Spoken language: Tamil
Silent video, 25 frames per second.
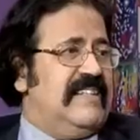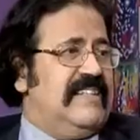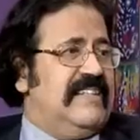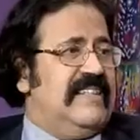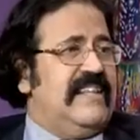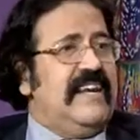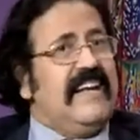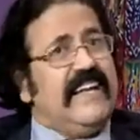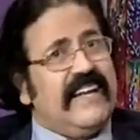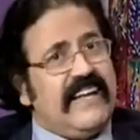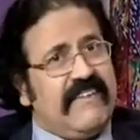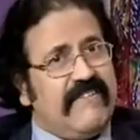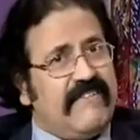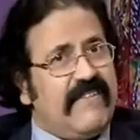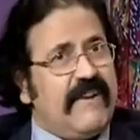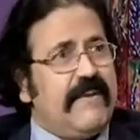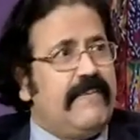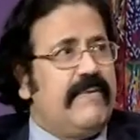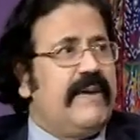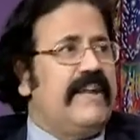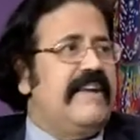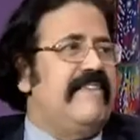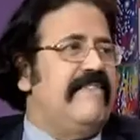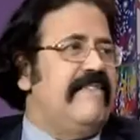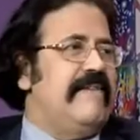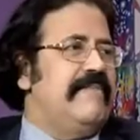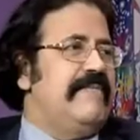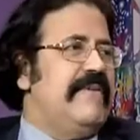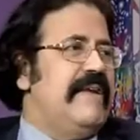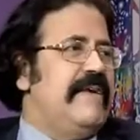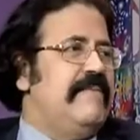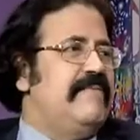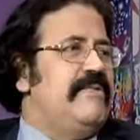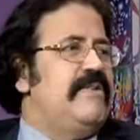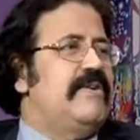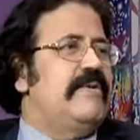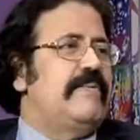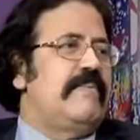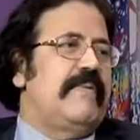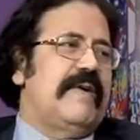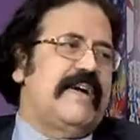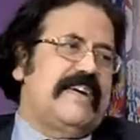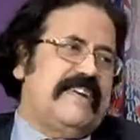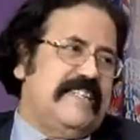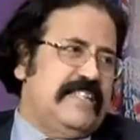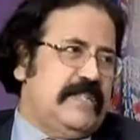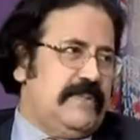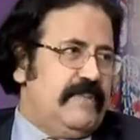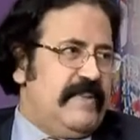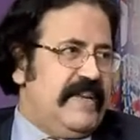இதில் எவ்ரிபடி வில் பி ஏபிள் டு
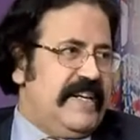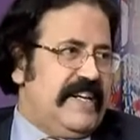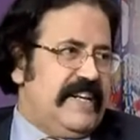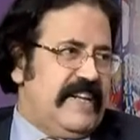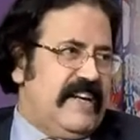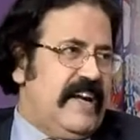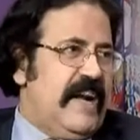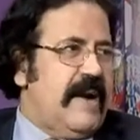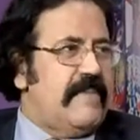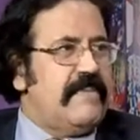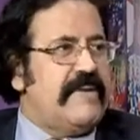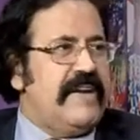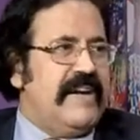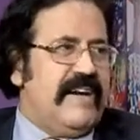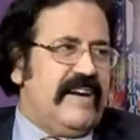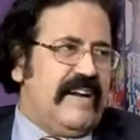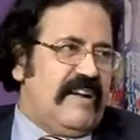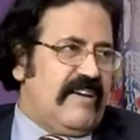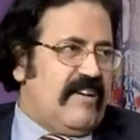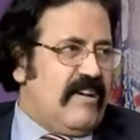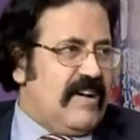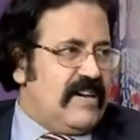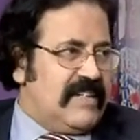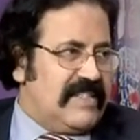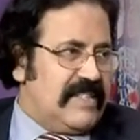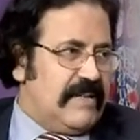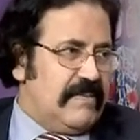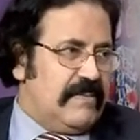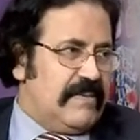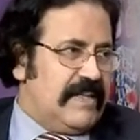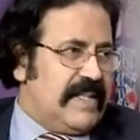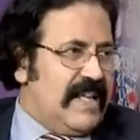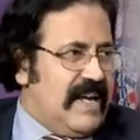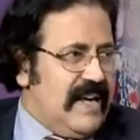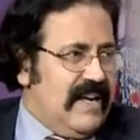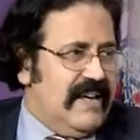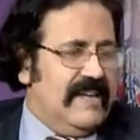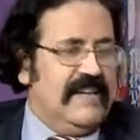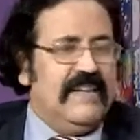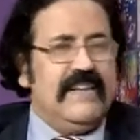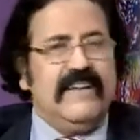பார்ட்டிசிபேட் அப்படின்ற கான்செப்ட் தான்